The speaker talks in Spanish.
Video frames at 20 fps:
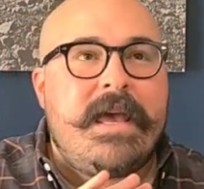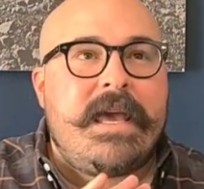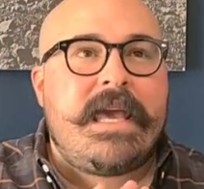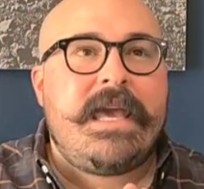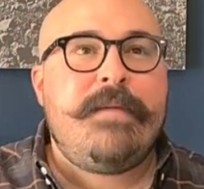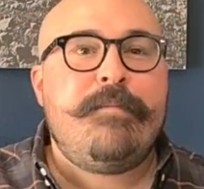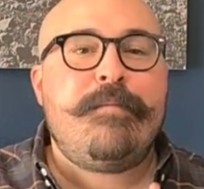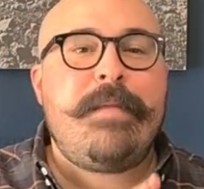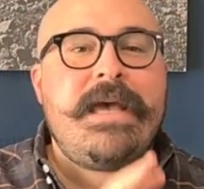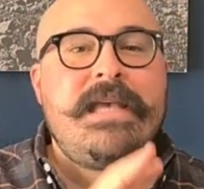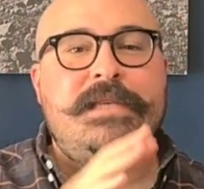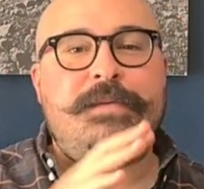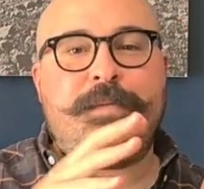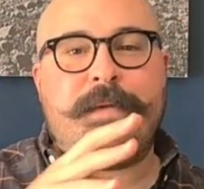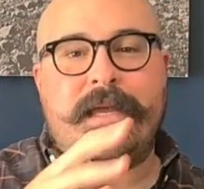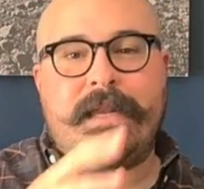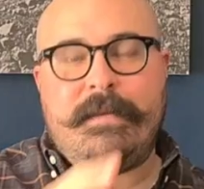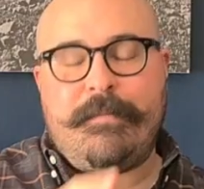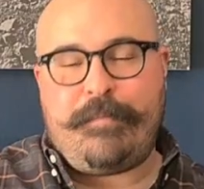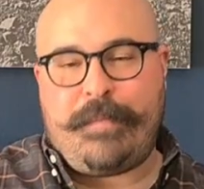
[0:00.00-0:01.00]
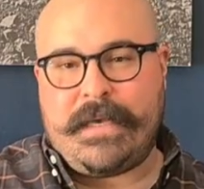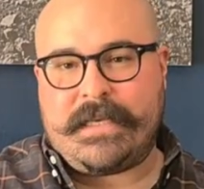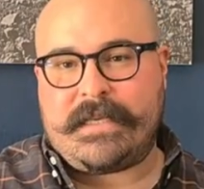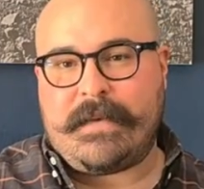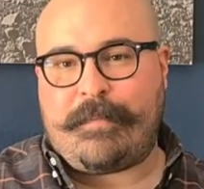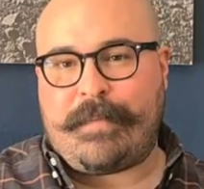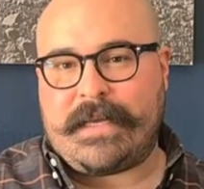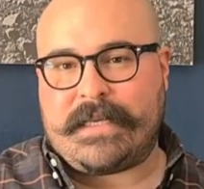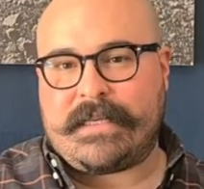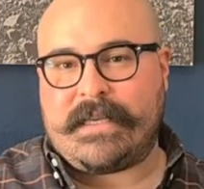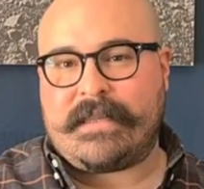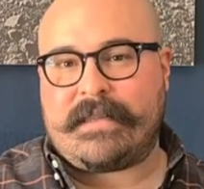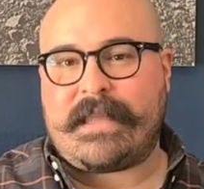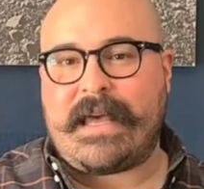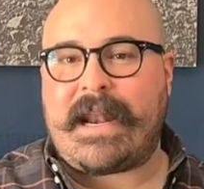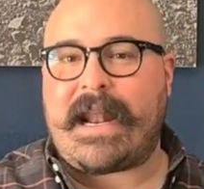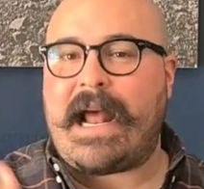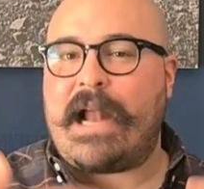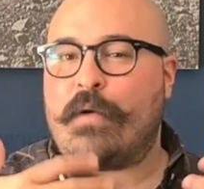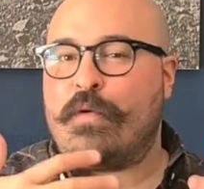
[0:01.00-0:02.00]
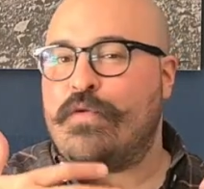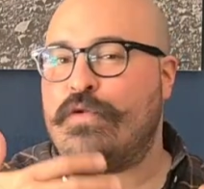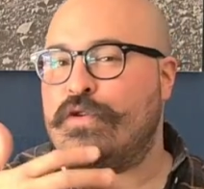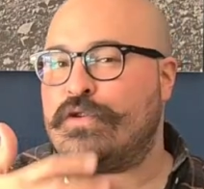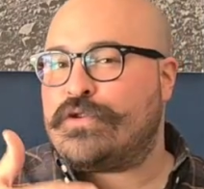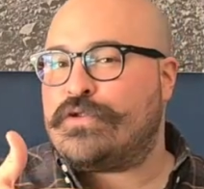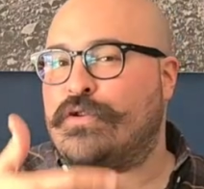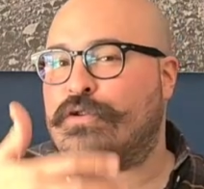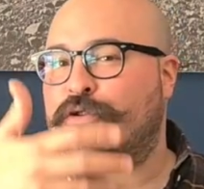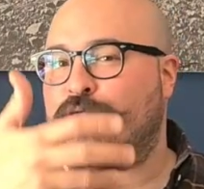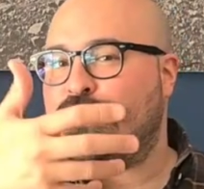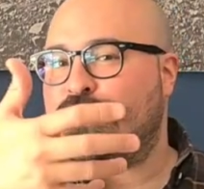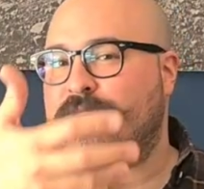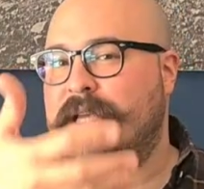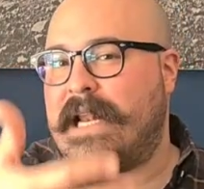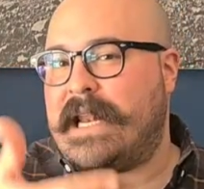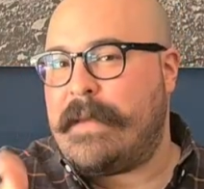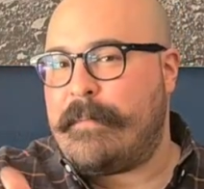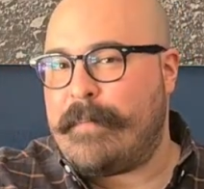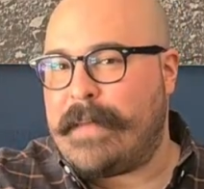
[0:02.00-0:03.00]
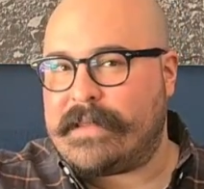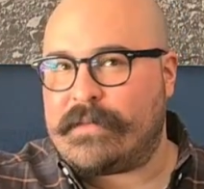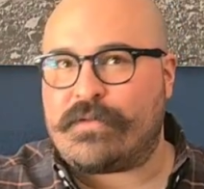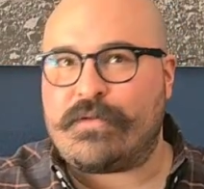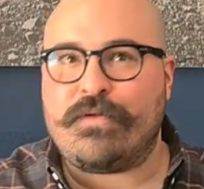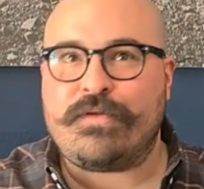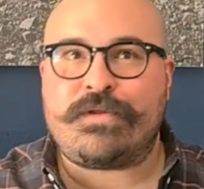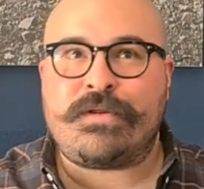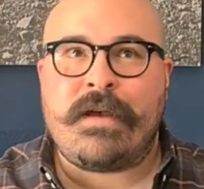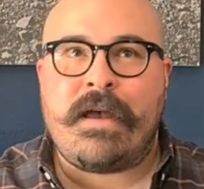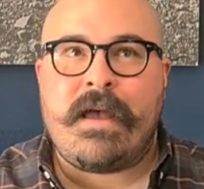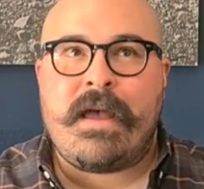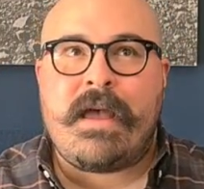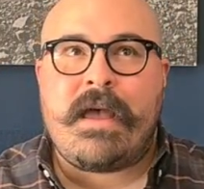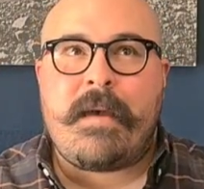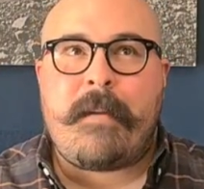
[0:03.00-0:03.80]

y más bien empieza a presentar algunos otros elementos